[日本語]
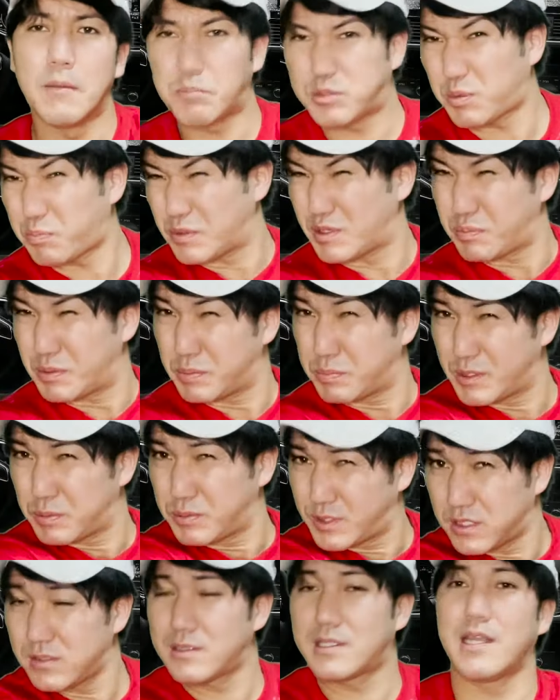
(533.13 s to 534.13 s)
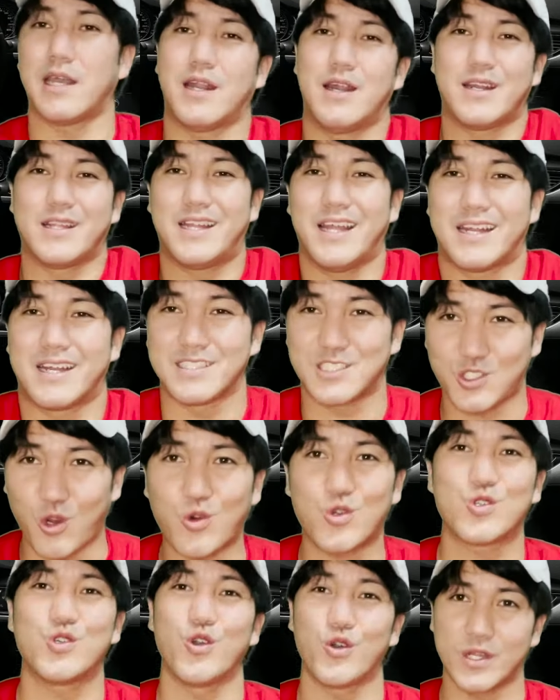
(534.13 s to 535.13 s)
プシュプシュプシュプシュプシュってやられたら
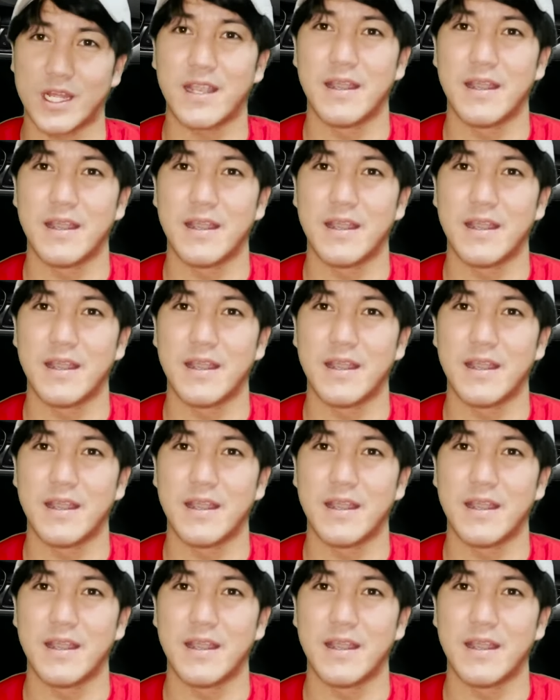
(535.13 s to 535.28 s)
ショックよね。